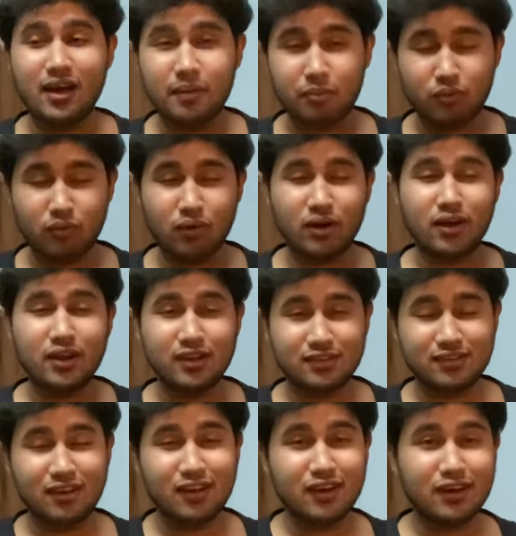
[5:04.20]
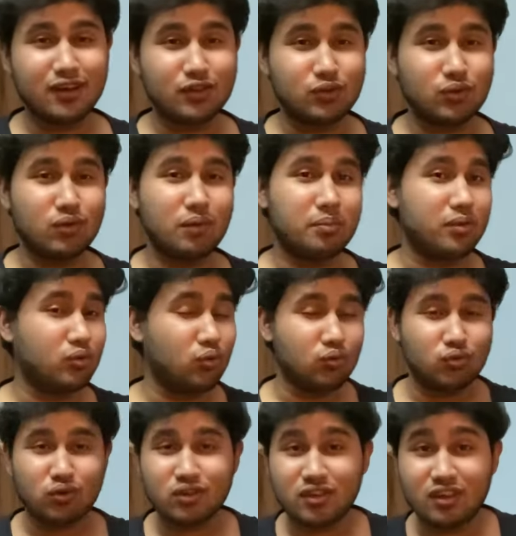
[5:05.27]
आपको अगर अच्छा लगा तो अपने
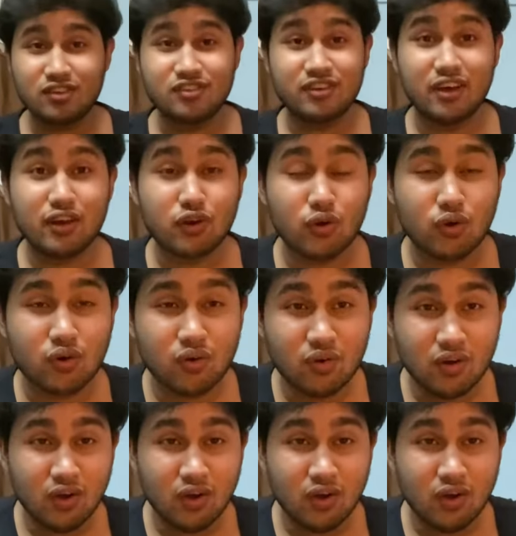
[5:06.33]
दोस्तों के साथ शेयर करो